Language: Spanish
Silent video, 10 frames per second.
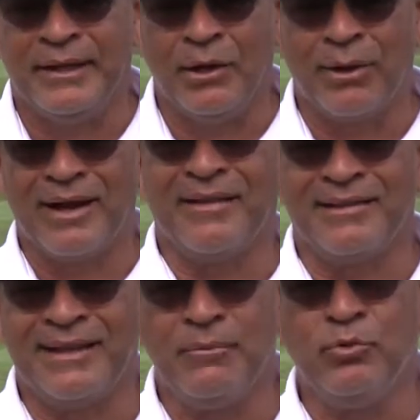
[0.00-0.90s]
quiero
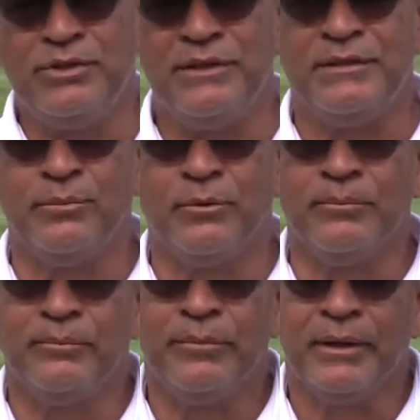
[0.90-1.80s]
agradecer muchísimo
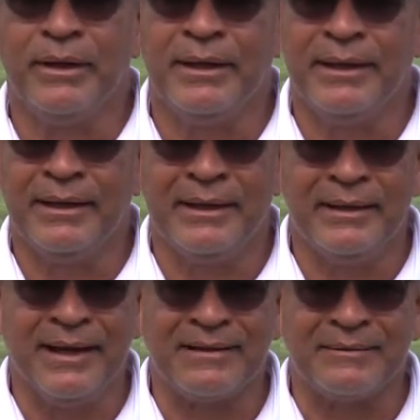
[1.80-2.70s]

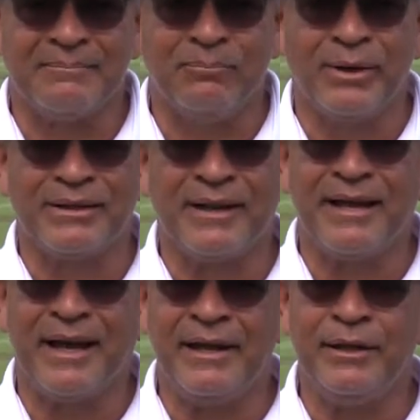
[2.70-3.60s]
eh, las muestras de
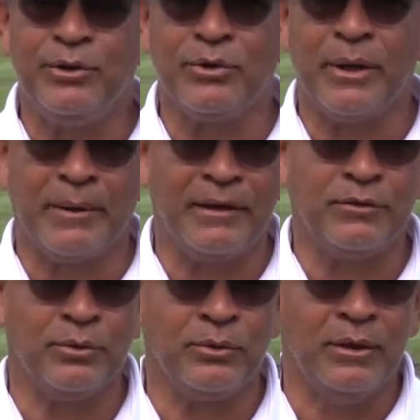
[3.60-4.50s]
cariño, de
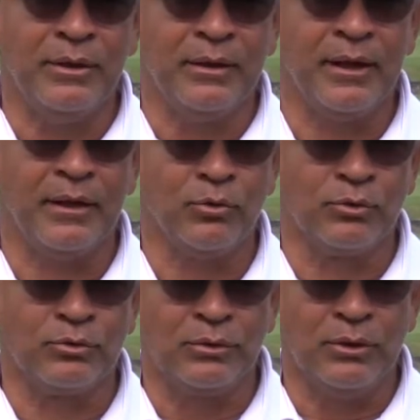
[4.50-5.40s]
aprecio que
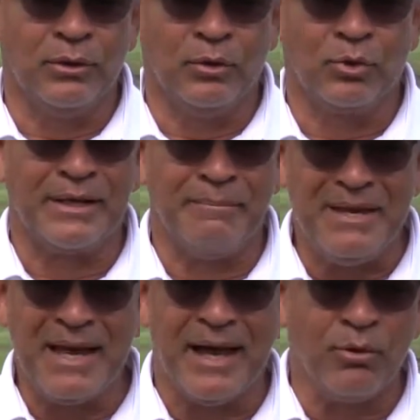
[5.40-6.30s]
nos, nos
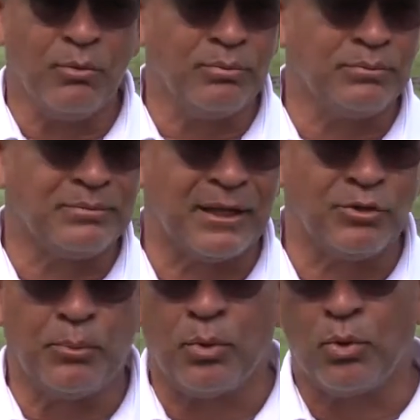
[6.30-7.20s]
enviaron
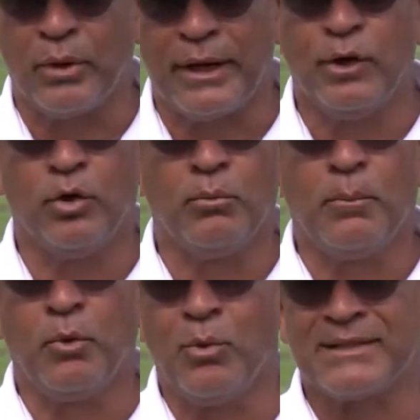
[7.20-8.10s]
tanto por correo como
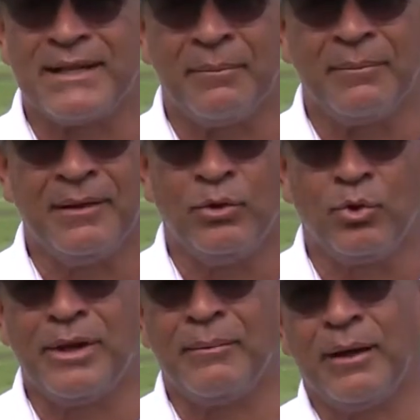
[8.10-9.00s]
por WhatsApp,
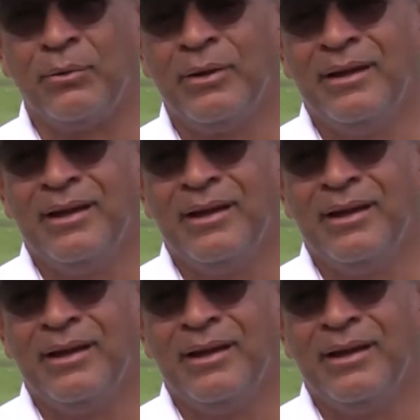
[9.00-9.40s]
nos llamaron